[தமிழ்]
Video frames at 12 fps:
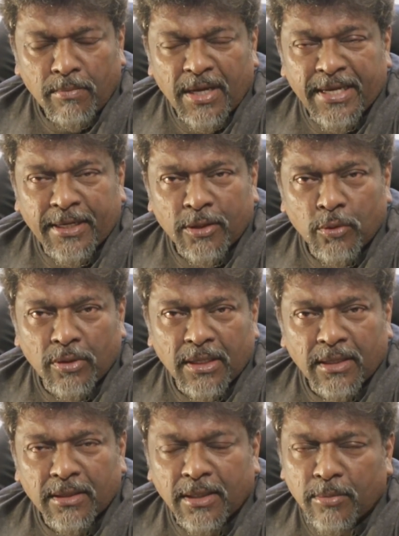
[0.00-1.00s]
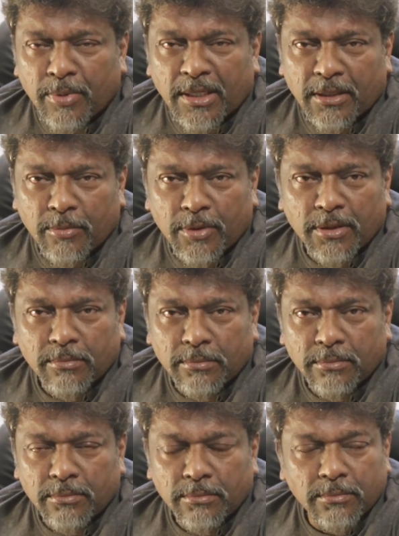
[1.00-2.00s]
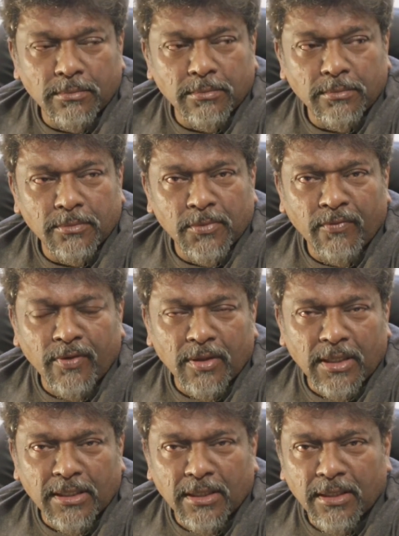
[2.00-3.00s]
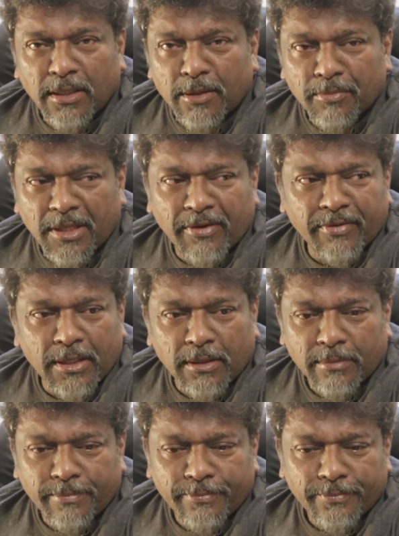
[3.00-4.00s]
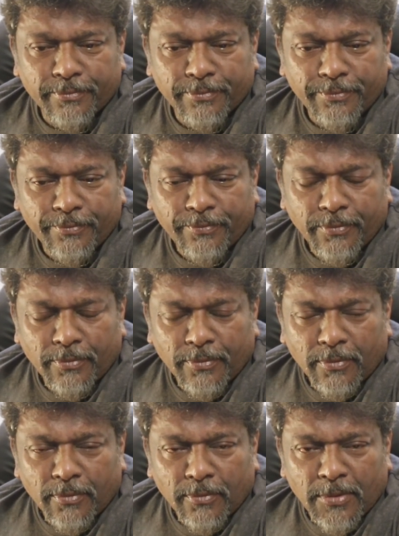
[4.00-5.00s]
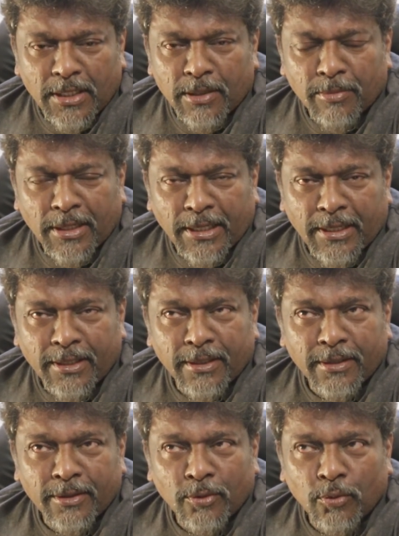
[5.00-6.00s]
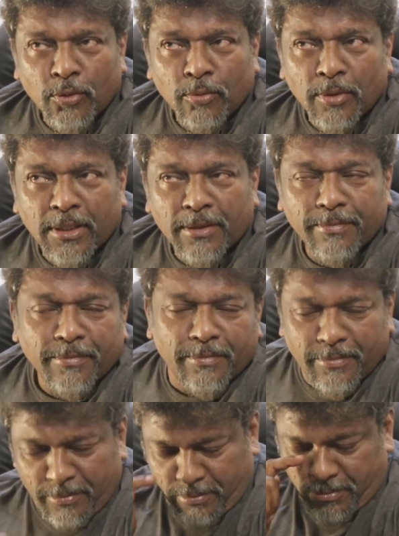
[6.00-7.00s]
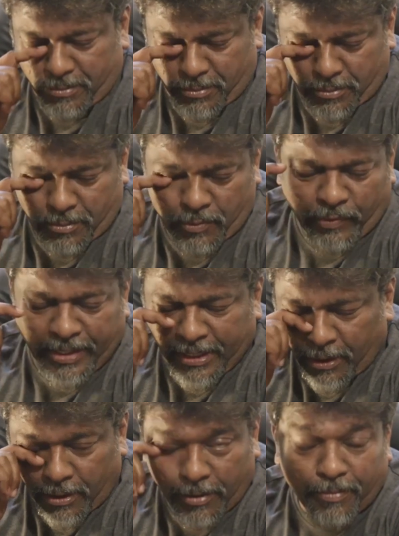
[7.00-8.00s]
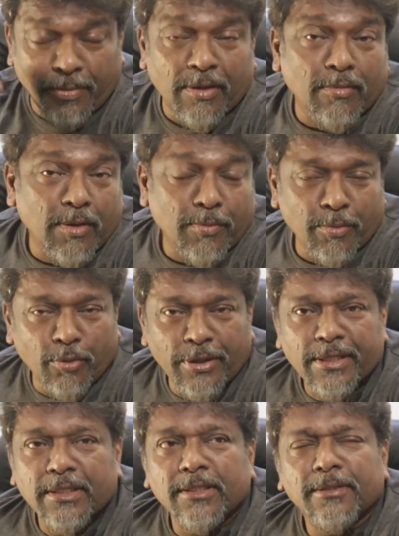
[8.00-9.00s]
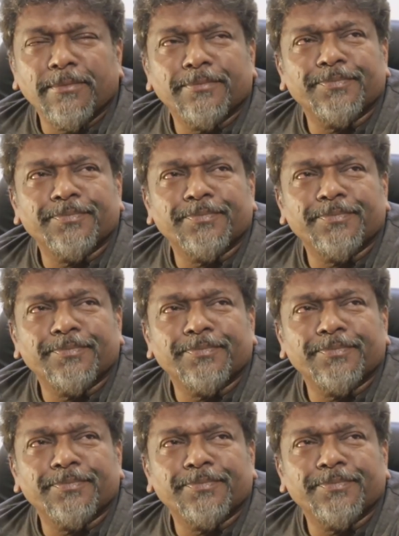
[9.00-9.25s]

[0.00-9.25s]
மைக்கை தூக்கி எறிந்தார் பார்த்திபன் இவ்வளோ அகங்காரம் தேவையா அந்த மாதிரி இன்றைக்கி யூடியூப்பில் வைரலாக பரபரப்பாக போயிட்டுருக்கு